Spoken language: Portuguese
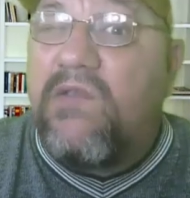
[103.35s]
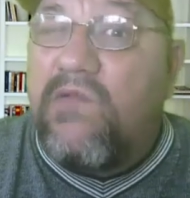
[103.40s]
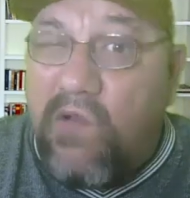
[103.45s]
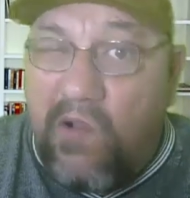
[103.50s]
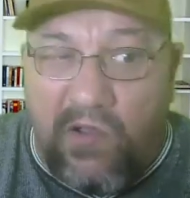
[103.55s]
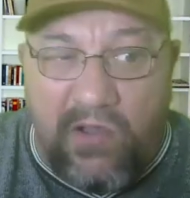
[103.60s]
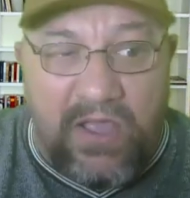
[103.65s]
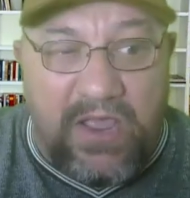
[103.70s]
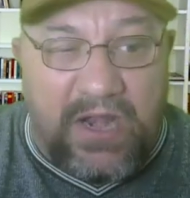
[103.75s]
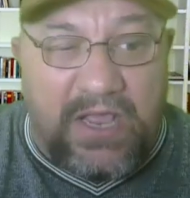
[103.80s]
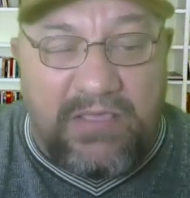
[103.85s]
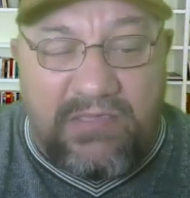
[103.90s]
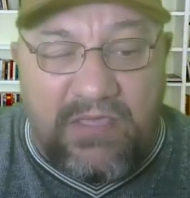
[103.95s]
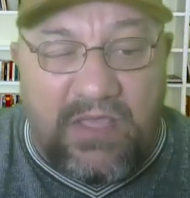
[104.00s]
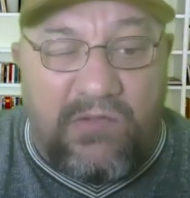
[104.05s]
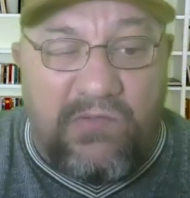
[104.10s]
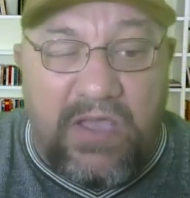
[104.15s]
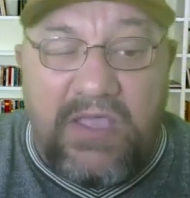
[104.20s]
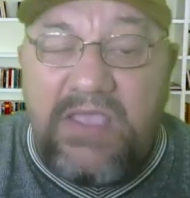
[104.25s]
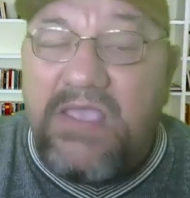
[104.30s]
Bem, com
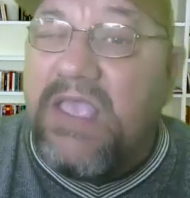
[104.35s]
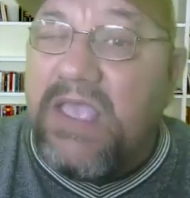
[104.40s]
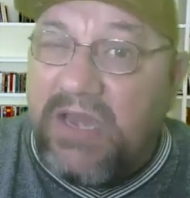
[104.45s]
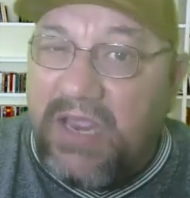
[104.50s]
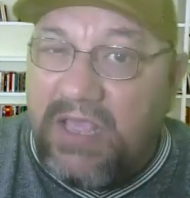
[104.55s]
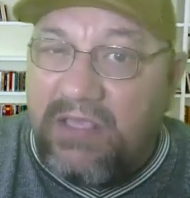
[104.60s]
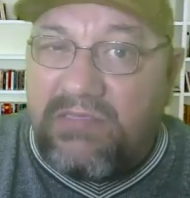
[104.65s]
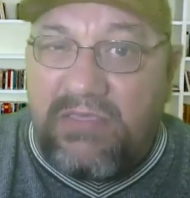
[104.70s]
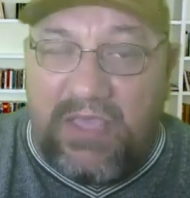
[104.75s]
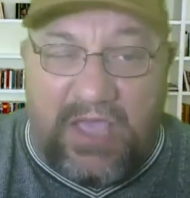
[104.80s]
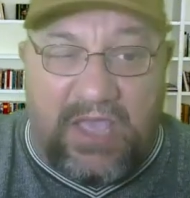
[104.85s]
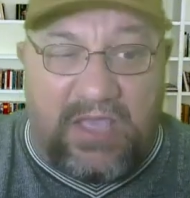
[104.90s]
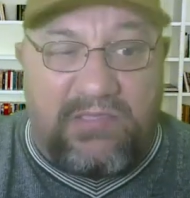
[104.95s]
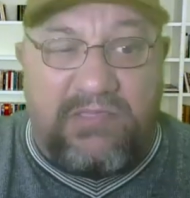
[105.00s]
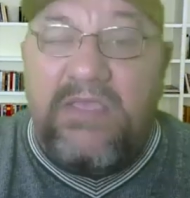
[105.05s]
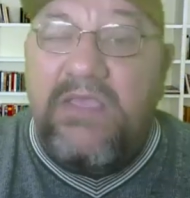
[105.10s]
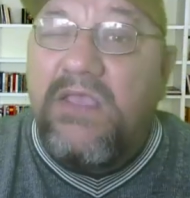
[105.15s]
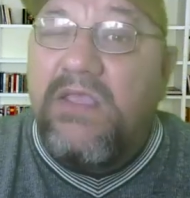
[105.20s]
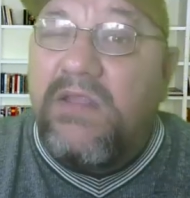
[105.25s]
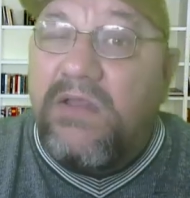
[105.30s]
relação ao
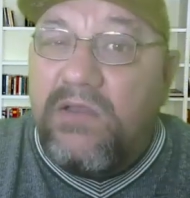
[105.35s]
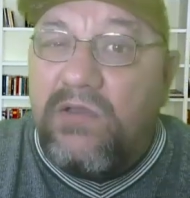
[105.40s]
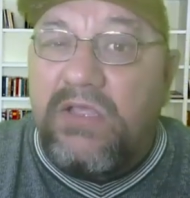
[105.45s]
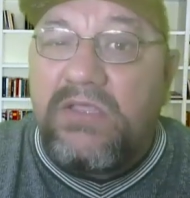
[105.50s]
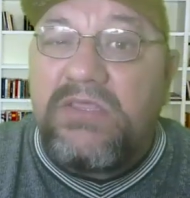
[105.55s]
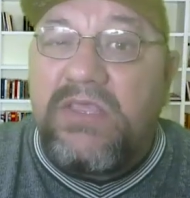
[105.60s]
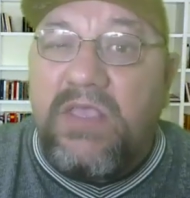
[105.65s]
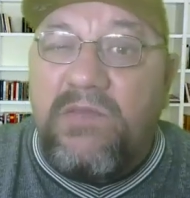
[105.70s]
INSS,